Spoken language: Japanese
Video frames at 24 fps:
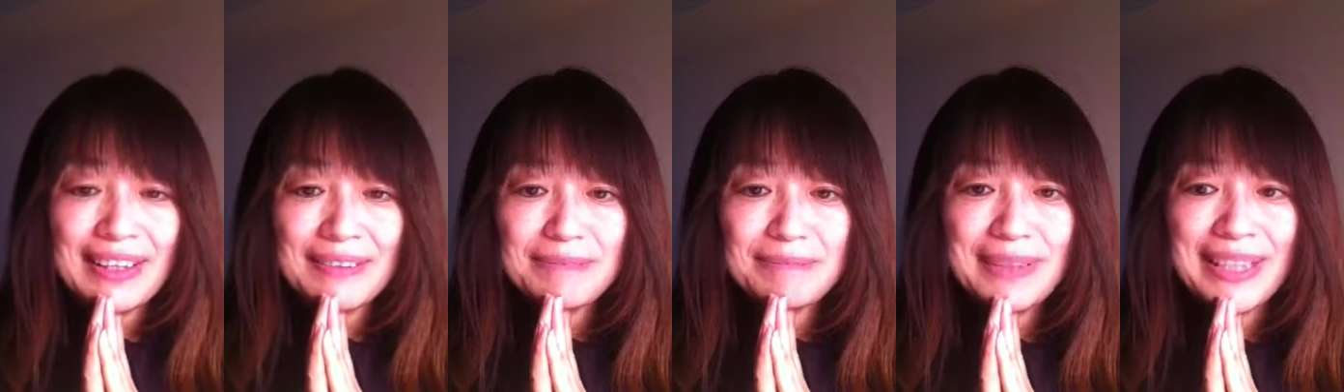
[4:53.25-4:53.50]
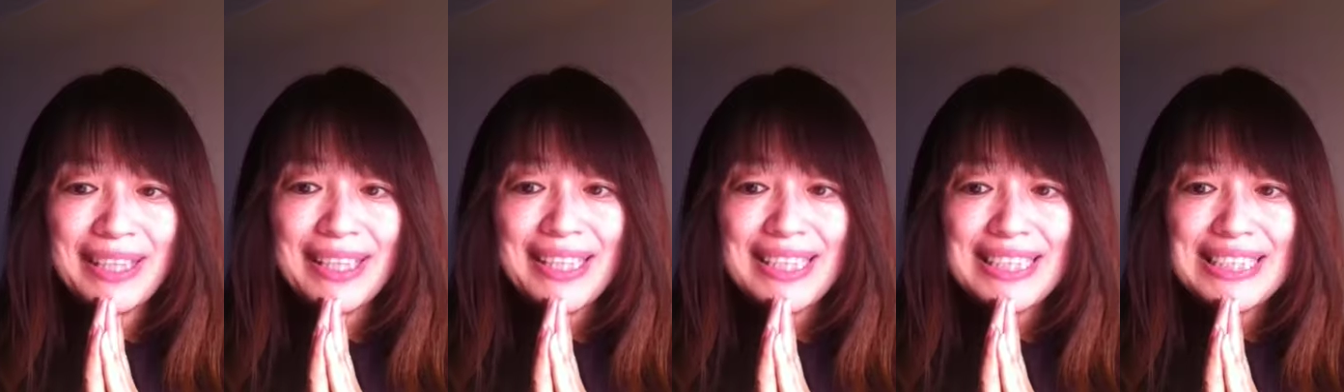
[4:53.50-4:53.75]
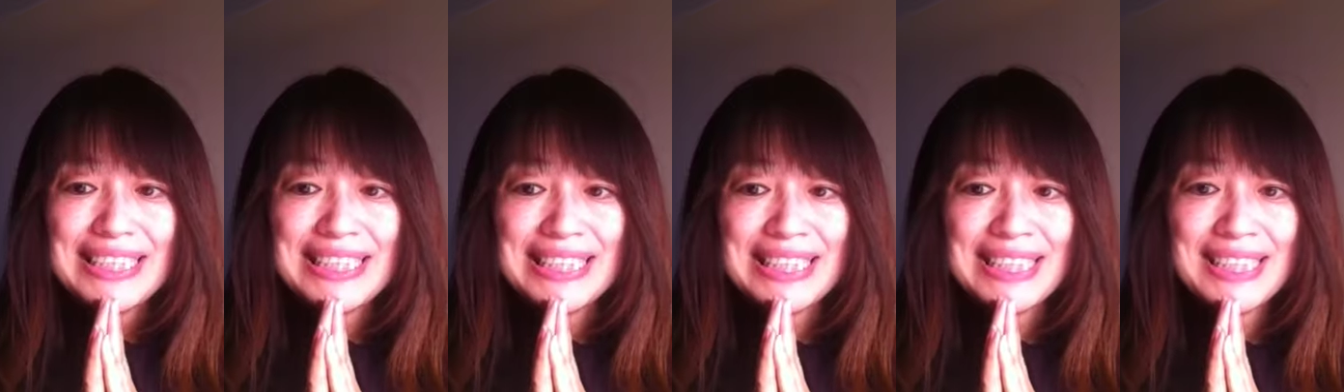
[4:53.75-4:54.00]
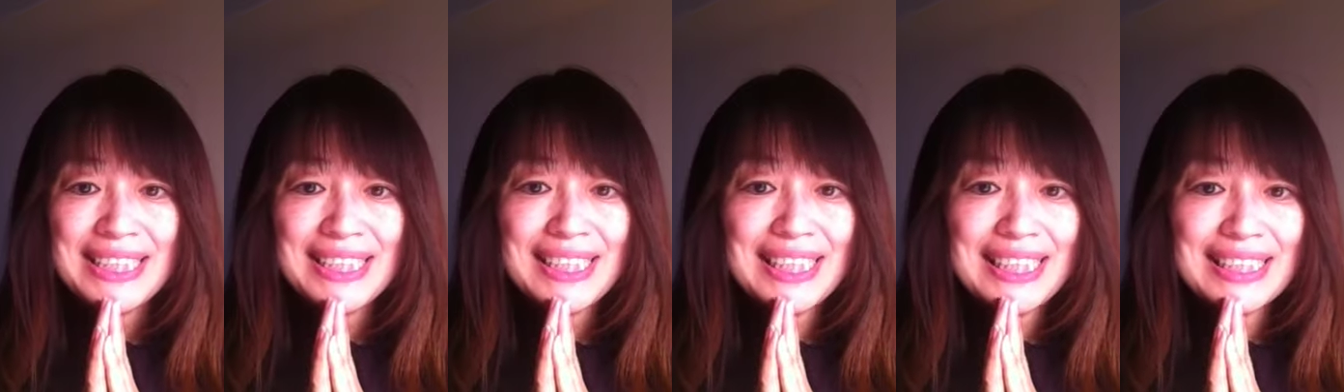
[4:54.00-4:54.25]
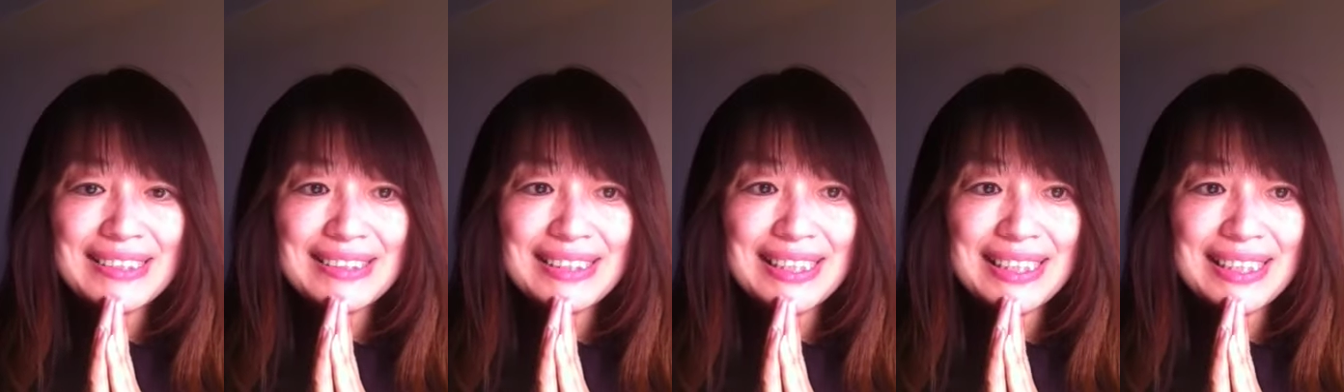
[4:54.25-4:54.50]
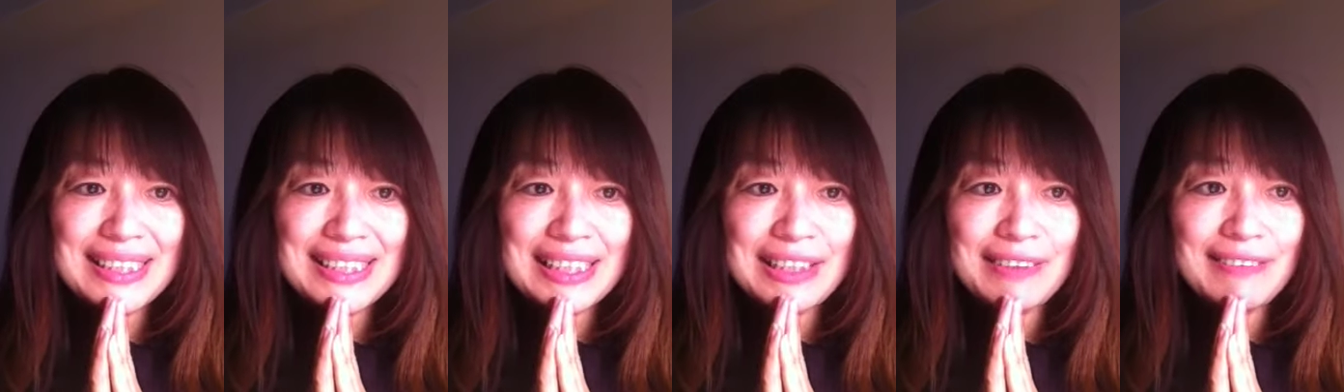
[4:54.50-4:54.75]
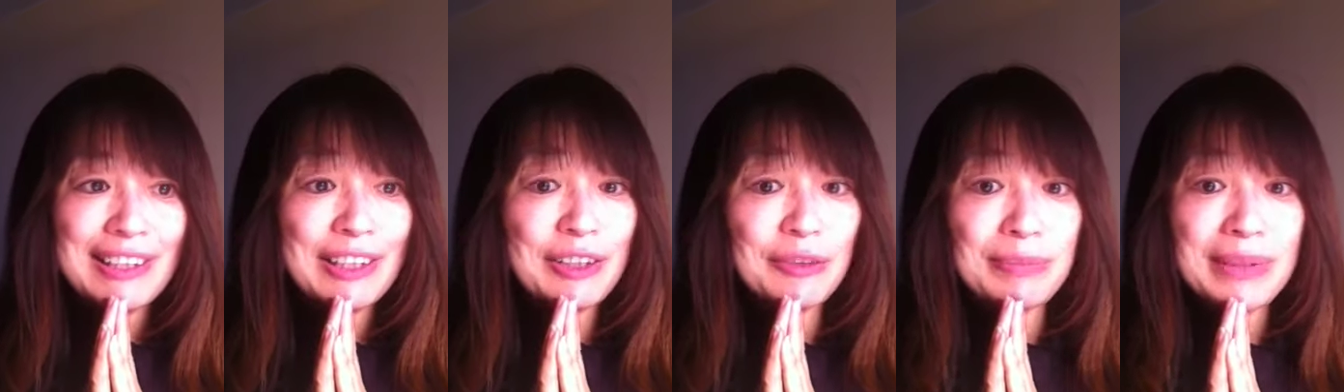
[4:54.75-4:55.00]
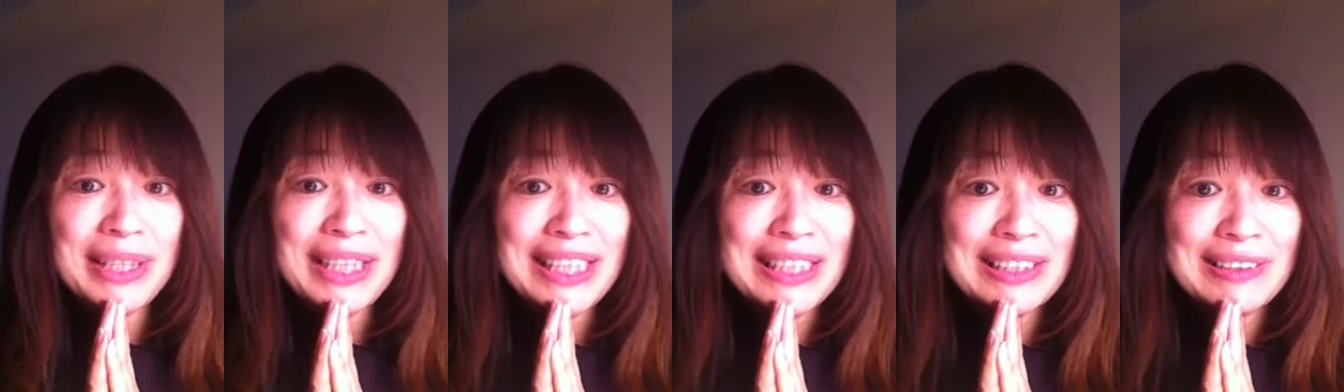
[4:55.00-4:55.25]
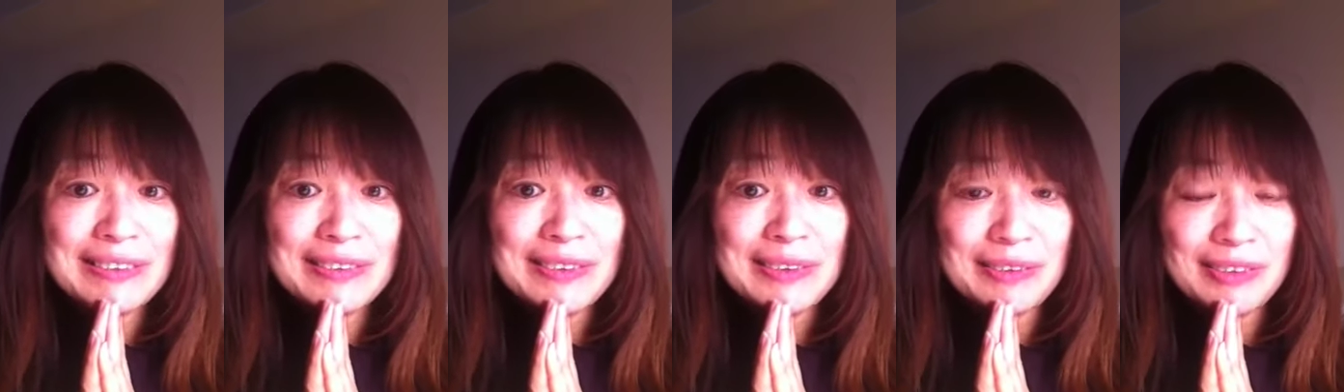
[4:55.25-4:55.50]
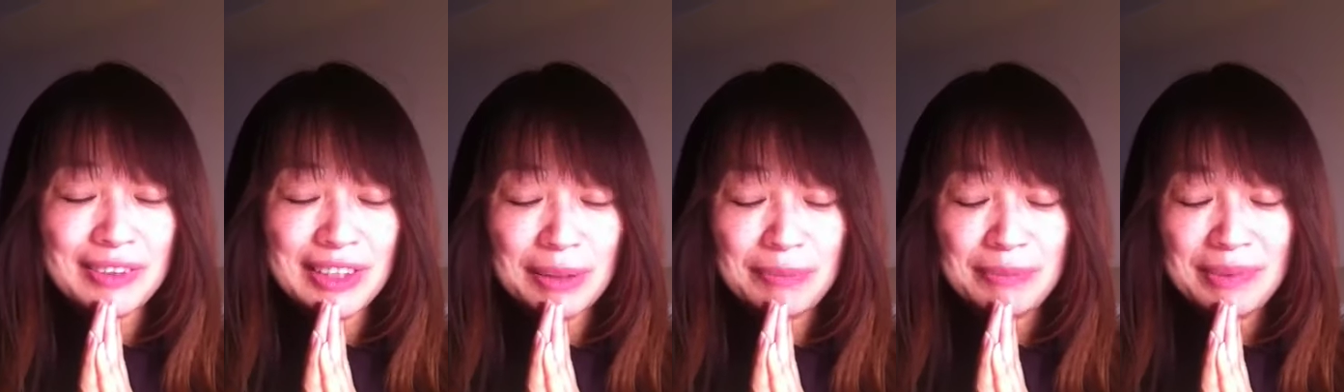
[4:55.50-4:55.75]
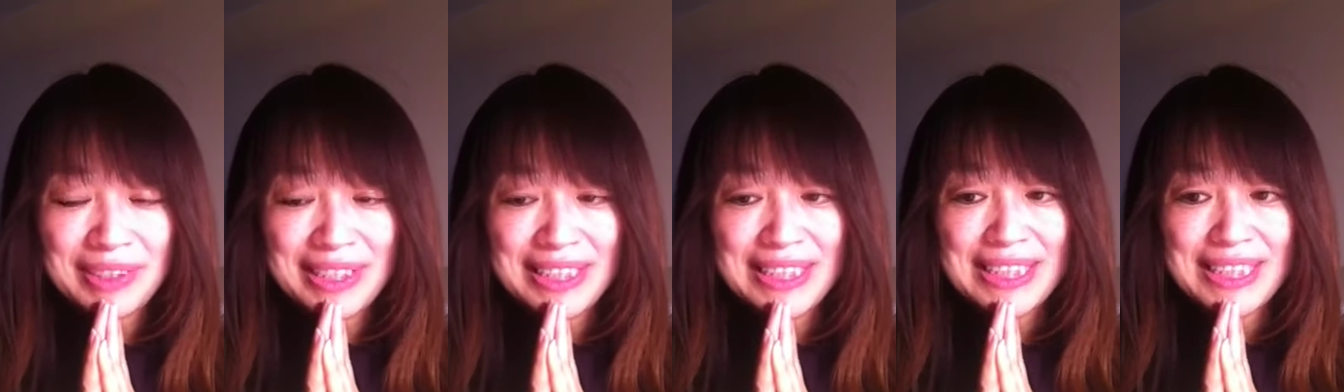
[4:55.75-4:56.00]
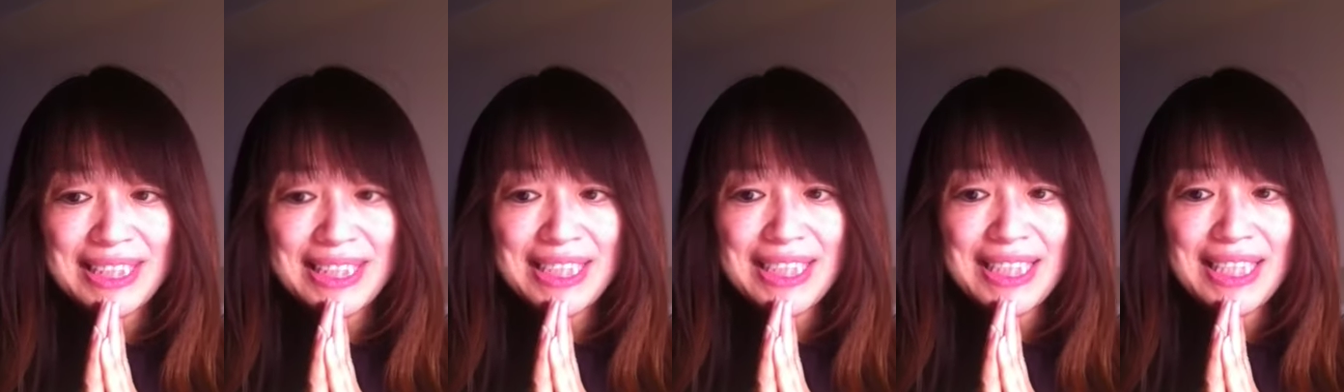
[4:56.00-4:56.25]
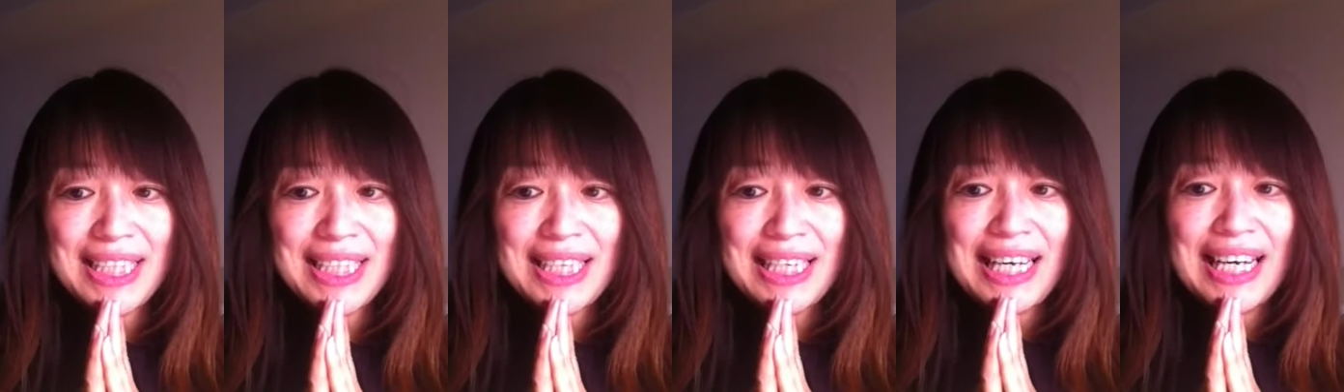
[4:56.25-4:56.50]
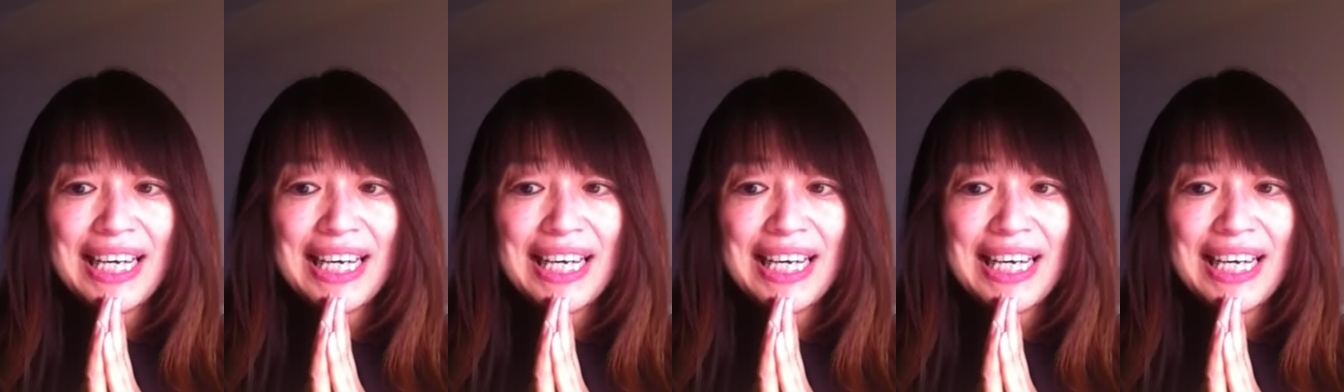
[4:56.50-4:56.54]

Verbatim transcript: まあ、心理学的なウェルビーイングと言ってもいいし